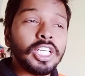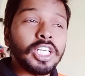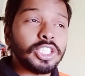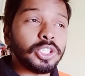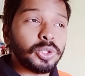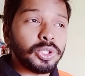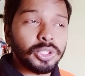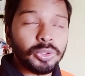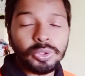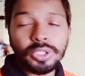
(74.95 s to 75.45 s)

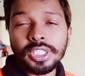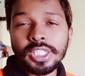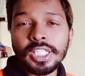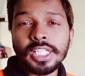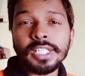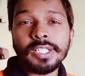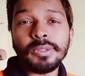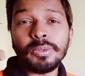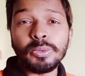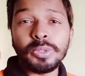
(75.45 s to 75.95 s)
जो ड्यूटी
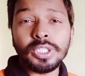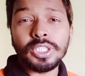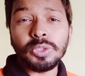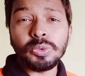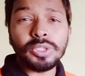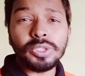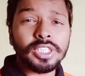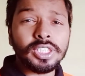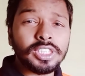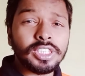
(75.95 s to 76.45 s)
है वो
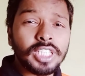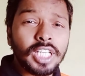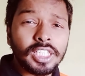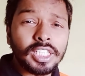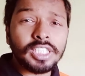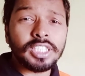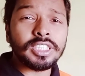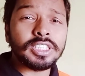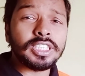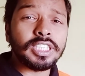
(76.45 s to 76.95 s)
ड्यूटी चार
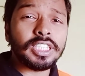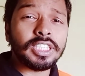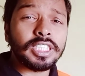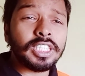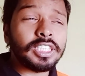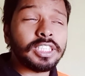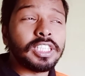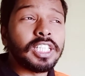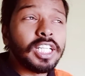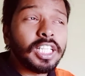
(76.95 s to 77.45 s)
जन से
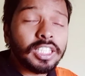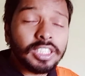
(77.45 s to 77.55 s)
नहीं